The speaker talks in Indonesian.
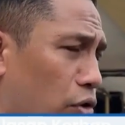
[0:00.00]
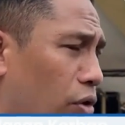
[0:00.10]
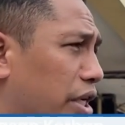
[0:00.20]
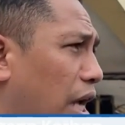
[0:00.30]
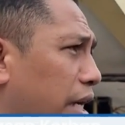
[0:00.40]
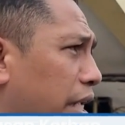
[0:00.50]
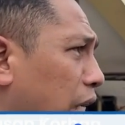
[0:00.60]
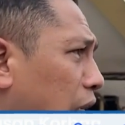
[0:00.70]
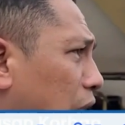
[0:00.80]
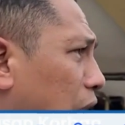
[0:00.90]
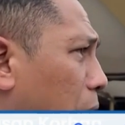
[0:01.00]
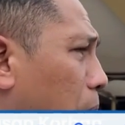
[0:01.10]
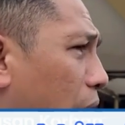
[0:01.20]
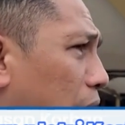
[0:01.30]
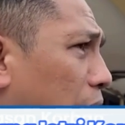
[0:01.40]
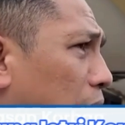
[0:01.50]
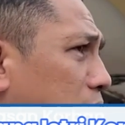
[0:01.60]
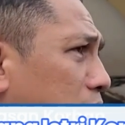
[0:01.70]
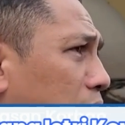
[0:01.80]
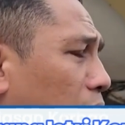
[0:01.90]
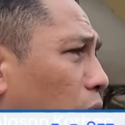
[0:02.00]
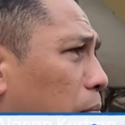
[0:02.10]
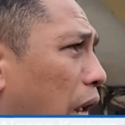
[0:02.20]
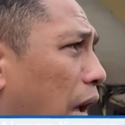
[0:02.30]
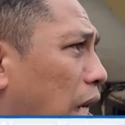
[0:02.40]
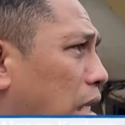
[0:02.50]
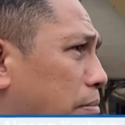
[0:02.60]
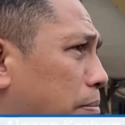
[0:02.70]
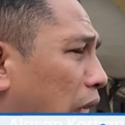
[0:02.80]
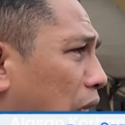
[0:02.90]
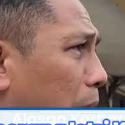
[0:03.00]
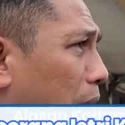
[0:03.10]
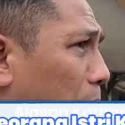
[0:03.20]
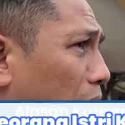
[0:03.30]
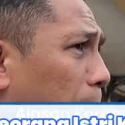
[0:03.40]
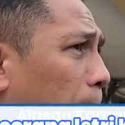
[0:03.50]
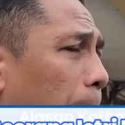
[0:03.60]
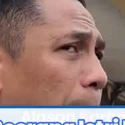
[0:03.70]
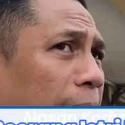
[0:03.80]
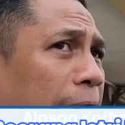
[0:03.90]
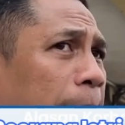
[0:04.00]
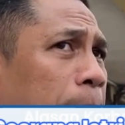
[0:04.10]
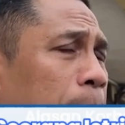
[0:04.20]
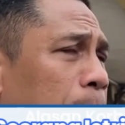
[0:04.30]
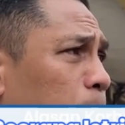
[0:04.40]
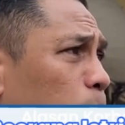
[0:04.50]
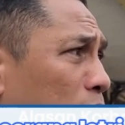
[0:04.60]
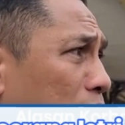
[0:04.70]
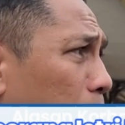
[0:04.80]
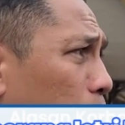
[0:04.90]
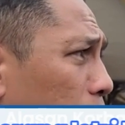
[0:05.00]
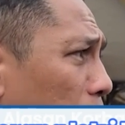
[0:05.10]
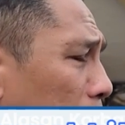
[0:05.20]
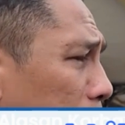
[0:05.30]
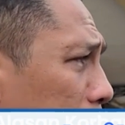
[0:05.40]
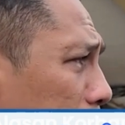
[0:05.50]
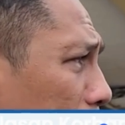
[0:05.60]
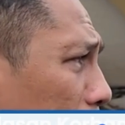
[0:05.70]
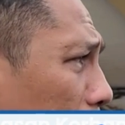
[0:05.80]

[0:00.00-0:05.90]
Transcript: ya, juga tidak hadir maka kita lakukan penahanan pada kemarin malam ya. kemudian